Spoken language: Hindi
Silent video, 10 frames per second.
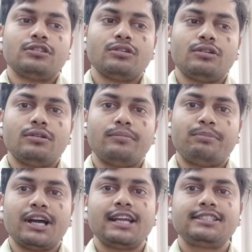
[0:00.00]
तो
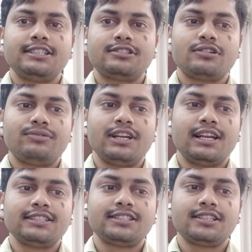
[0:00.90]
पहला चीज़ तो
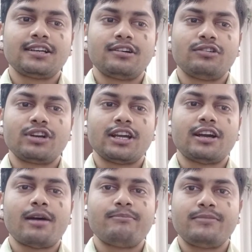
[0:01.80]
फ्रीलांसिंग का हो गया
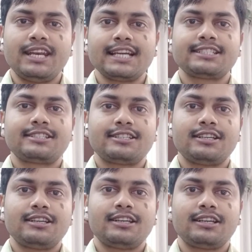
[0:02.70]
अब नेक्स्ट
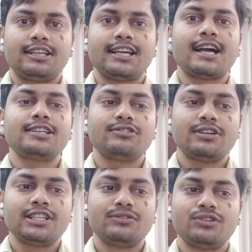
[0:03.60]
क्या
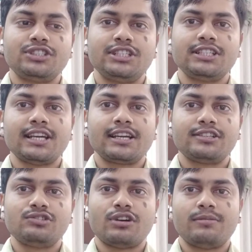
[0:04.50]
वो चीज़ है कि
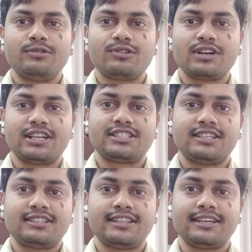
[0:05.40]
जो हम लोग कर
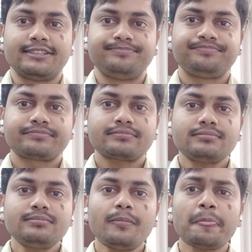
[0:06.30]
सकते हैं
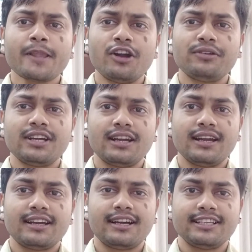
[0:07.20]
और
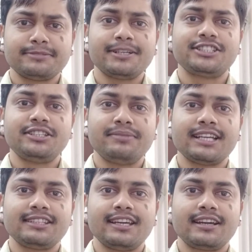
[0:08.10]
इसमें अच्छी
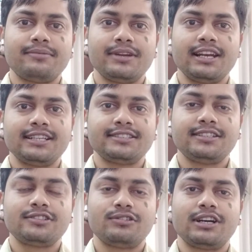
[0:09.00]
बात यह है कि
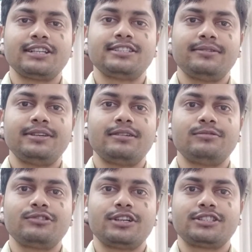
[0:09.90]
फ्रीलांसिंग तो घर से भी हम
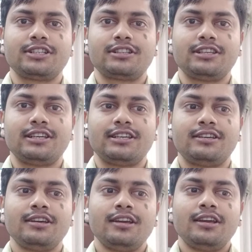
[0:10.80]
लोग कर सकते हैं